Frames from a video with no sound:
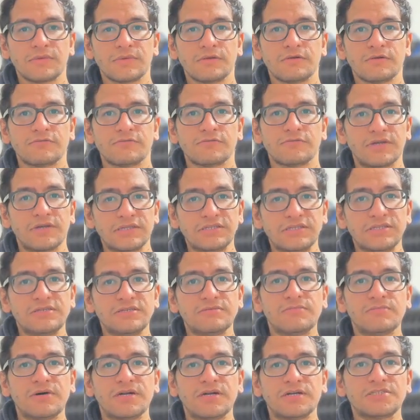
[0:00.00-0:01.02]
فدي
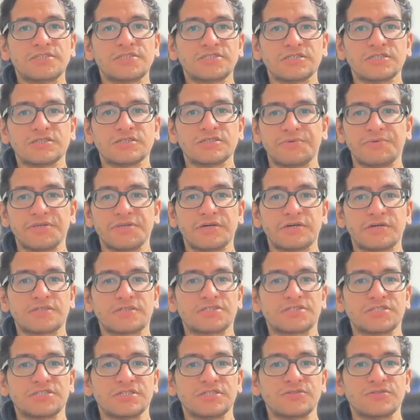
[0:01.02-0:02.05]
منصة بي ار
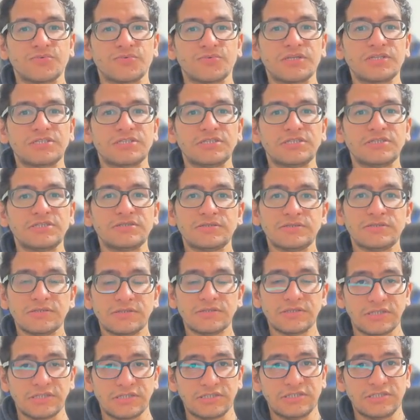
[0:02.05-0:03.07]
سي 20
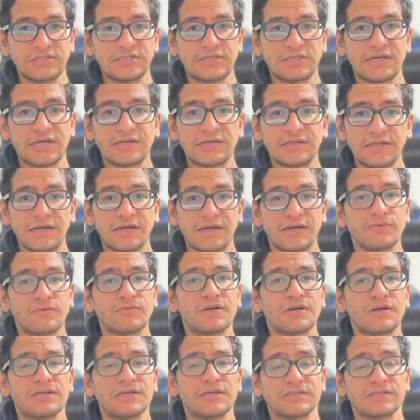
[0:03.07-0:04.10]
جديدة ده
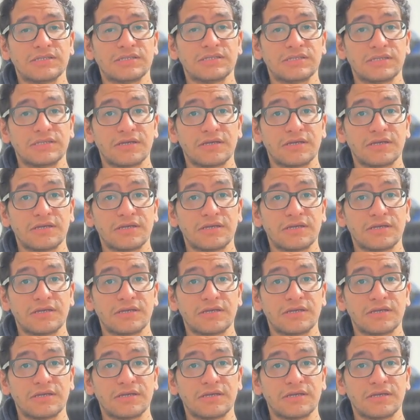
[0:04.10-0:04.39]
أول اكتتاب